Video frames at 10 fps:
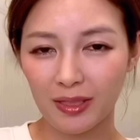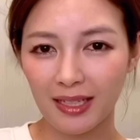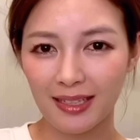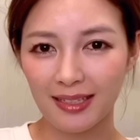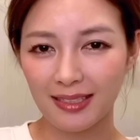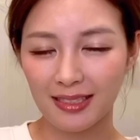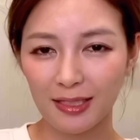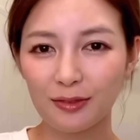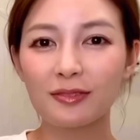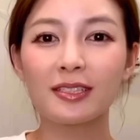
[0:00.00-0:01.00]
えして
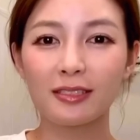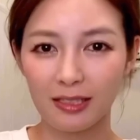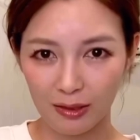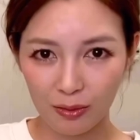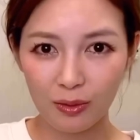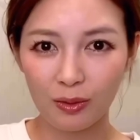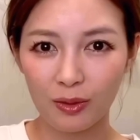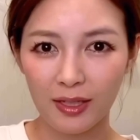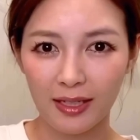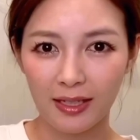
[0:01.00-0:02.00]
るんですけど、
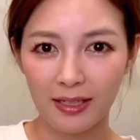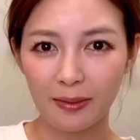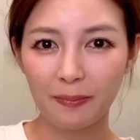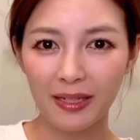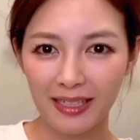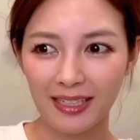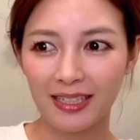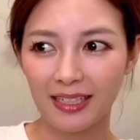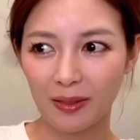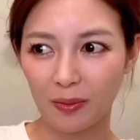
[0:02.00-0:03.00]
やっぱ
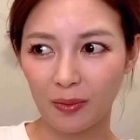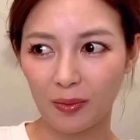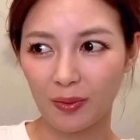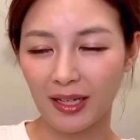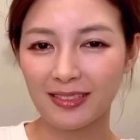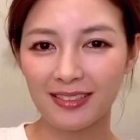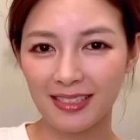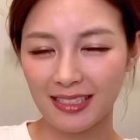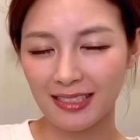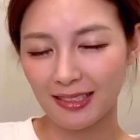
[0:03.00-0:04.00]
りこう活
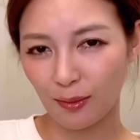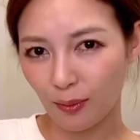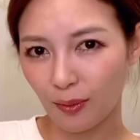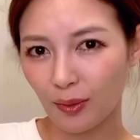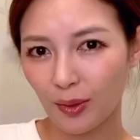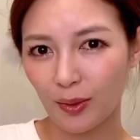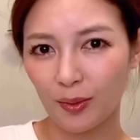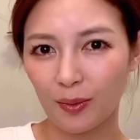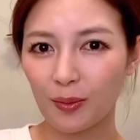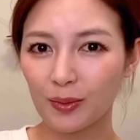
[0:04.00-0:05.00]
字と
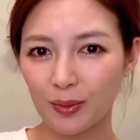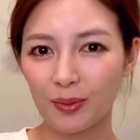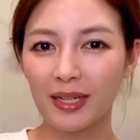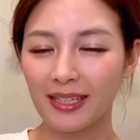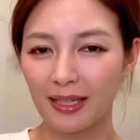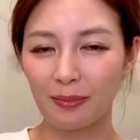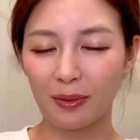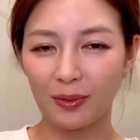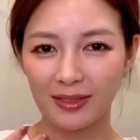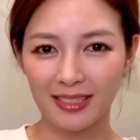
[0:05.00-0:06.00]
こう動画で今こ
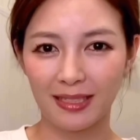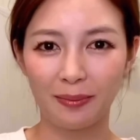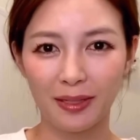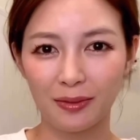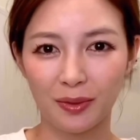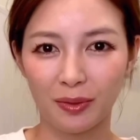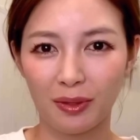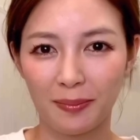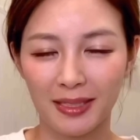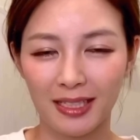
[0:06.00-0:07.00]
うやって喋るのとは
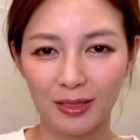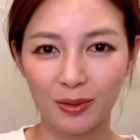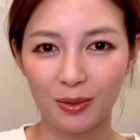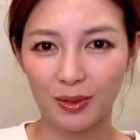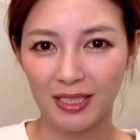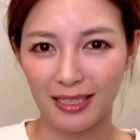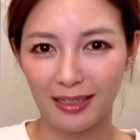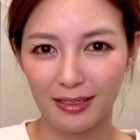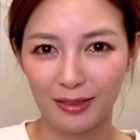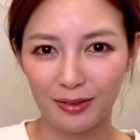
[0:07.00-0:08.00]
またちょっと違っ
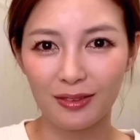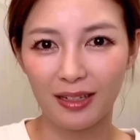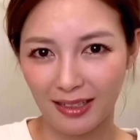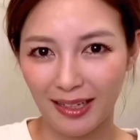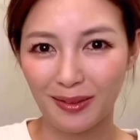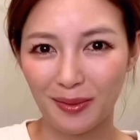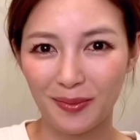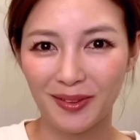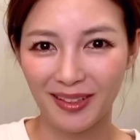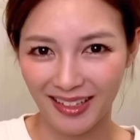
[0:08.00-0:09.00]
てくるかなと思っ
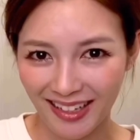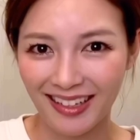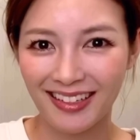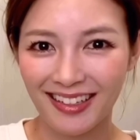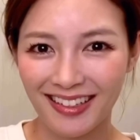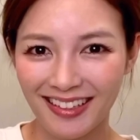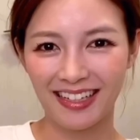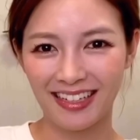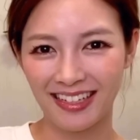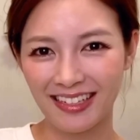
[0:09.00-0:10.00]
て、
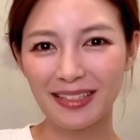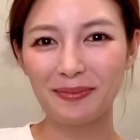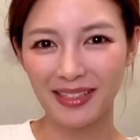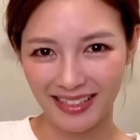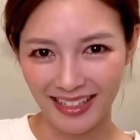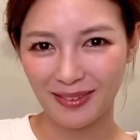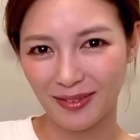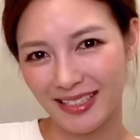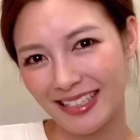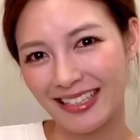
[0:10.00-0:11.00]
改めて
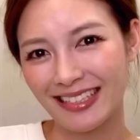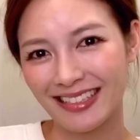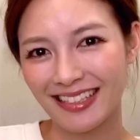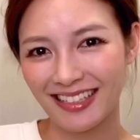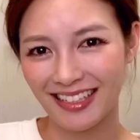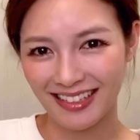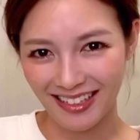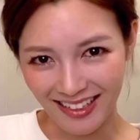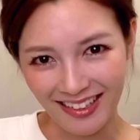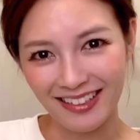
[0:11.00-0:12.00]
聞いていただけた
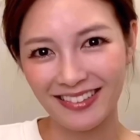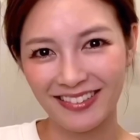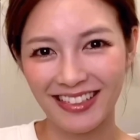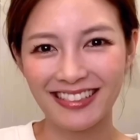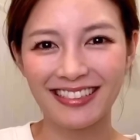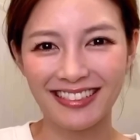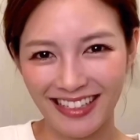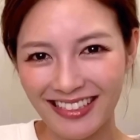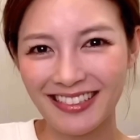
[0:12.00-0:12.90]
ら嬉しいです。